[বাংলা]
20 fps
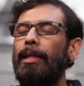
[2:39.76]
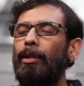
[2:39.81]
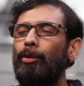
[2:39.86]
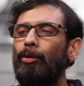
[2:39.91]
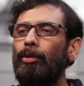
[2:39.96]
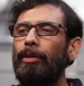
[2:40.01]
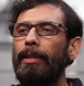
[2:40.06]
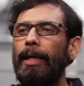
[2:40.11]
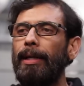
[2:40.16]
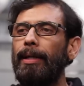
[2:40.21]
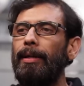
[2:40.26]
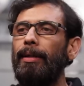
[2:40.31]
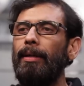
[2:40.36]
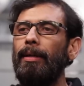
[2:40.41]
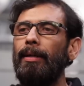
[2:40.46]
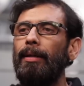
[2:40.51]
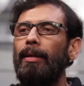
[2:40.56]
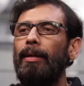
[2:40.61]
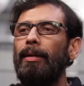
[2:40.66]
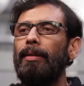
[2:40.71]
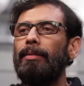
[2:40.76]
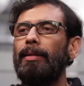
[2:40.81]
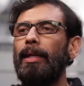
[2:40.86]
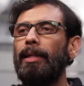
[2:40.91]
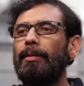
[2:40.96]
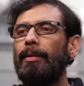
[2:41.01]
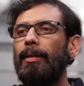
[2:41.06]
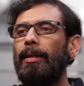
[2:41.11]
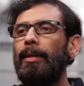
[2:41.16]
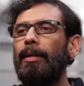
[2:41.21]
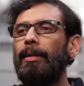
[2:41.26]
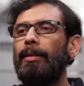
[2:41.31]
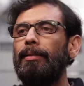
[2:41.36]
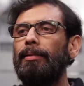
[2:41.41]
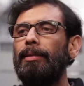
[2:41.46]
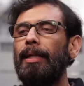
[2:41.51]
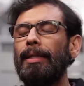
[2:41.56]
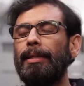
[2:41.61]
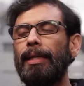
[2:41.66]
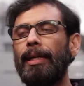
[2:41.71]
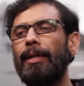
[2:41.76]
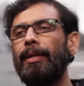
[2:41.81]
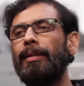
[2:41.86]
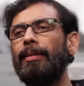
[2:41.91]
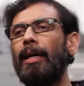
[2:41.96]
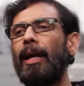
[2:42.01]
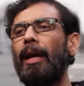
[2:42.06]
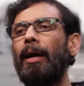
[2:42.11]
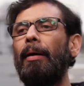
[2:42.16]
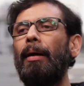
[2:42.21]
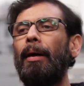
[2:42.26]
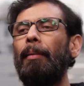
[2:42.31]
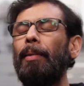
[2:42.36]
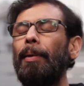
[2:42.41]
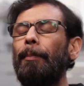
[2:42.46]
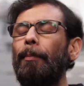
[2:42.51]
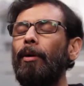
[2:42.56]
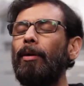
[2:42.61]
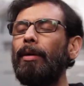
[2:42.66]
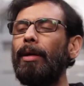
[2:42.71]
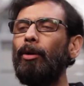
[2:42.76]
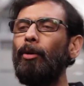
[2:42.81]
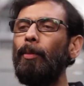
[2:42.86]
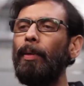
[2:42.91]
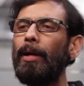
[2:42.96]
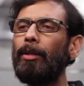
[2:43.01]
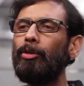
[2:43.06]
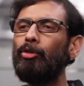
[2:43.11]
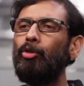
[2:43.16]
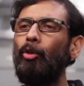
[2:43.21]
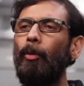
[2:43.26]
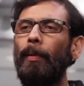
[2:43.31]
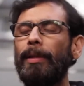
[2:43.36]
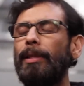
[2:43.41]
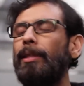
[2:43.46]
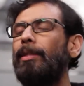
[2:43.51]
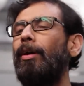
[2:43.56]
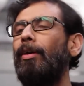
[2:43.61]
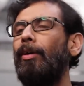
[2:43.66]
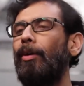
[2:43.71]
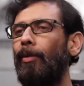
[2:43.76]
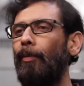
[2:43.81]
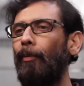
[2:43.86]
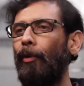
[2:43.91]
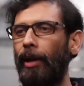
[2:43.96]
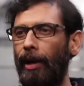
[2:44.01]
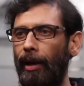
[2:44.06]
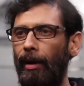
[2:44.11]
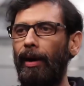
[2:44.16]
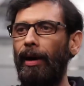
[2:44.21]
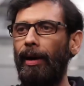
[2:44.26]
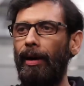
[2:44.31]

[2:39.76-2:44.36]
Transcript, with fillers: যেটুকু দেখি তাতে যা দেখি তারা আমার পক্ষে খুব একটা সুবিধাজনক মনে